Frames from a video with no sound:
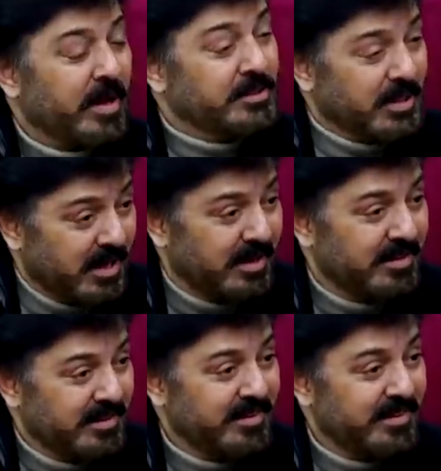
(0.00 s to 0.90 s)
अच्छा जो एक
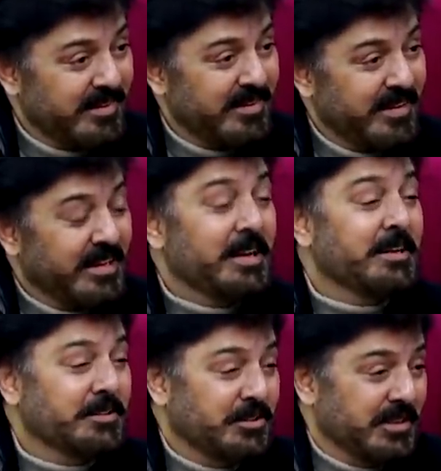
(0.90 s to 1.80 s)
कैरेक्टर उन्होंने किया
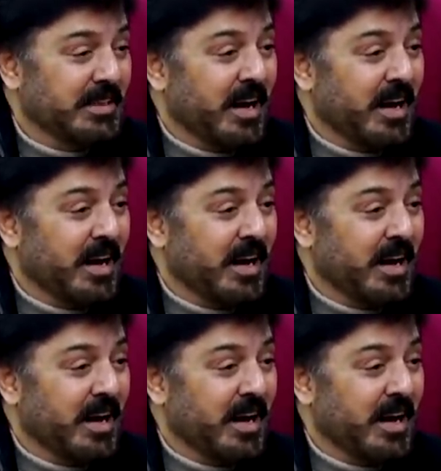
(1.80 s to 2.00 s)
था जी